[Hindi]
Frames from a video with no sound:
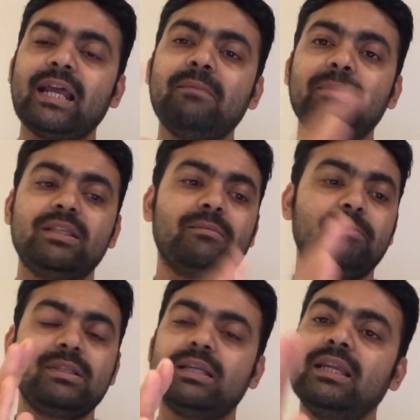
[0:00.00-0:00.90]
टाइम पे
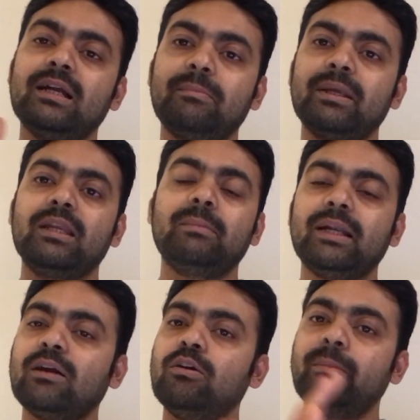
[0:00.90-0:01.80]
26 तारीख आपके डीमेट
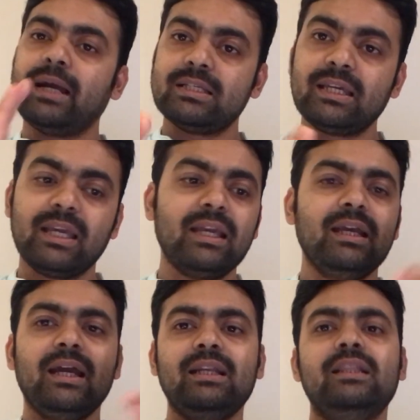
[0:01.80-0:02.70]
अकाउंट में आ जाएंगे
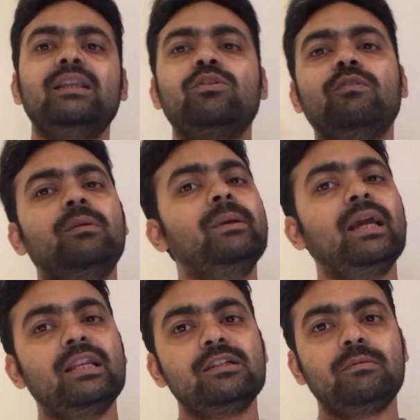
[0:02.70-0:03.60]
एंड देन यू विल बी
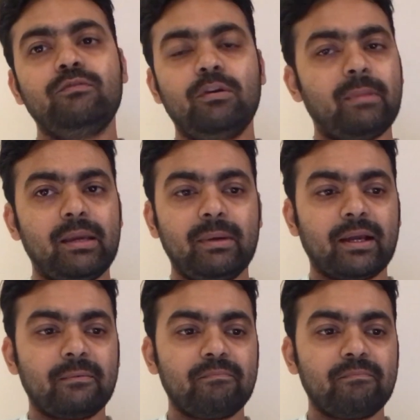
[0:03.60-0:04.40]
एलिजिबल फॉर बाई बैक